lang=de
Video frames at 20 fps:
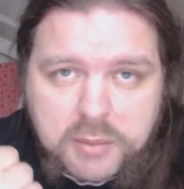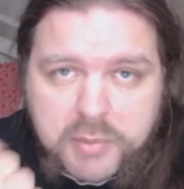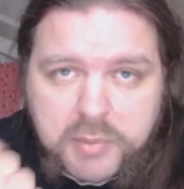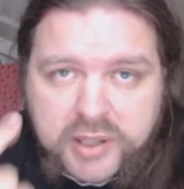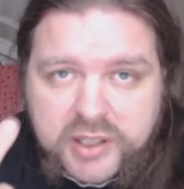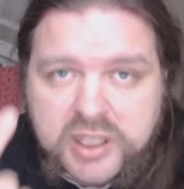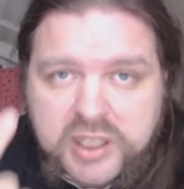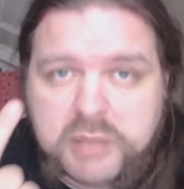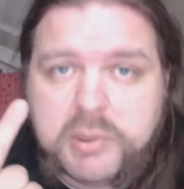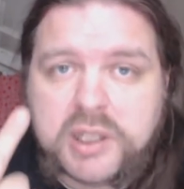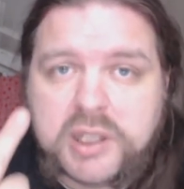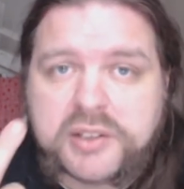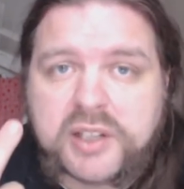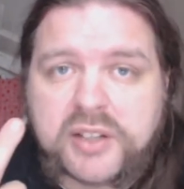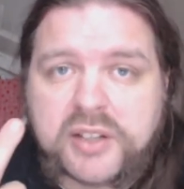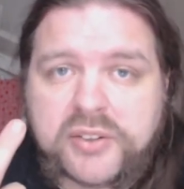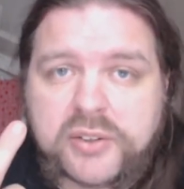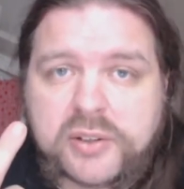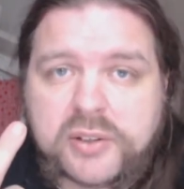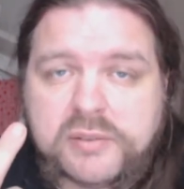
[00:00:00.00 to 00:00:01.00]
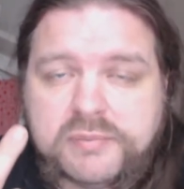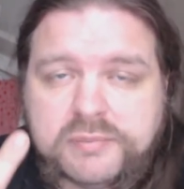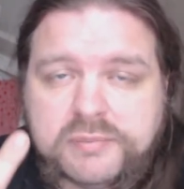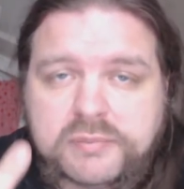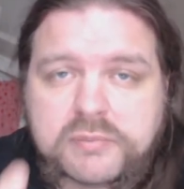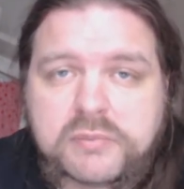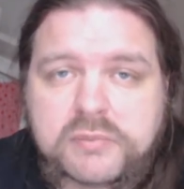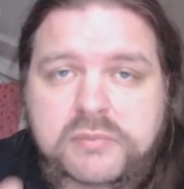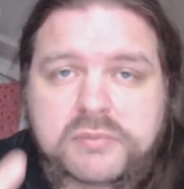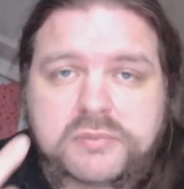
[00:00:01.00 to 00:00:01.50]
meine E-Mail-Adresse,
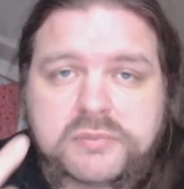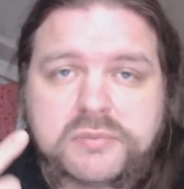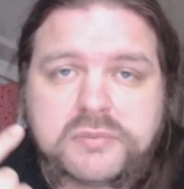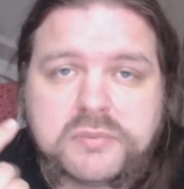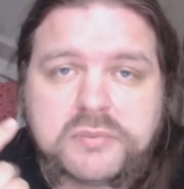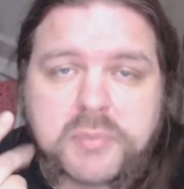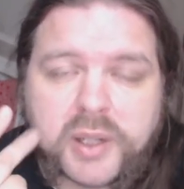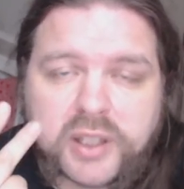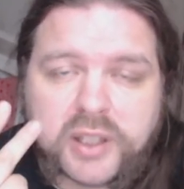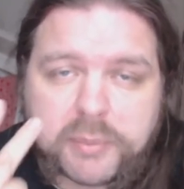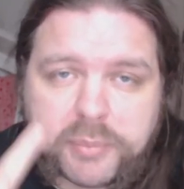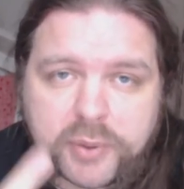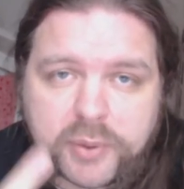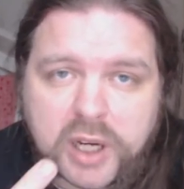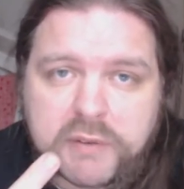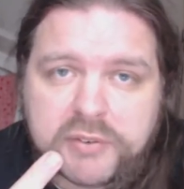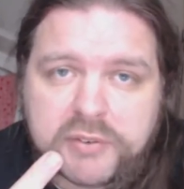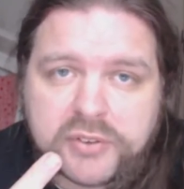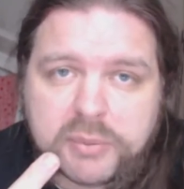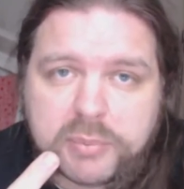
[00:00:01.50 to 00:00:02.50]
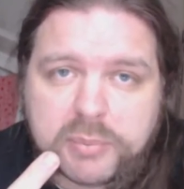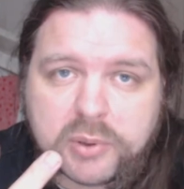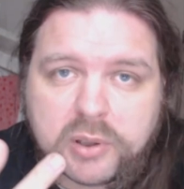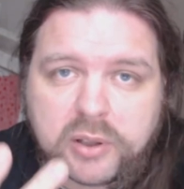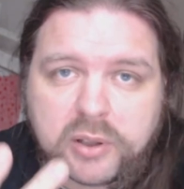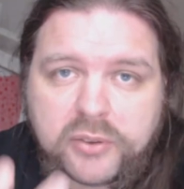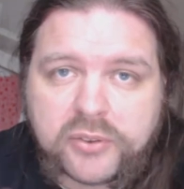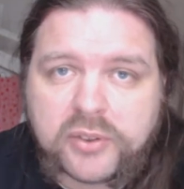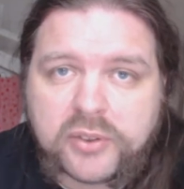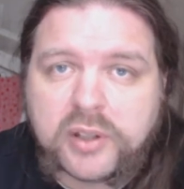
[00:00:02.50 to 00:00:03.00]
meine Privacy
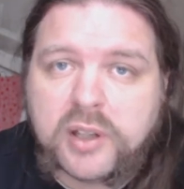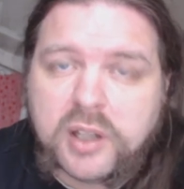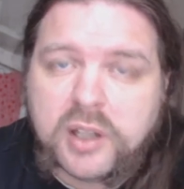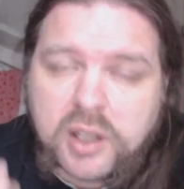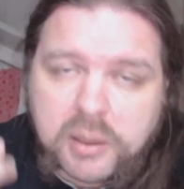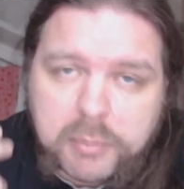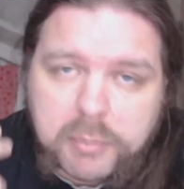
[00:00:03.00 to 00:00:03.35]
Box,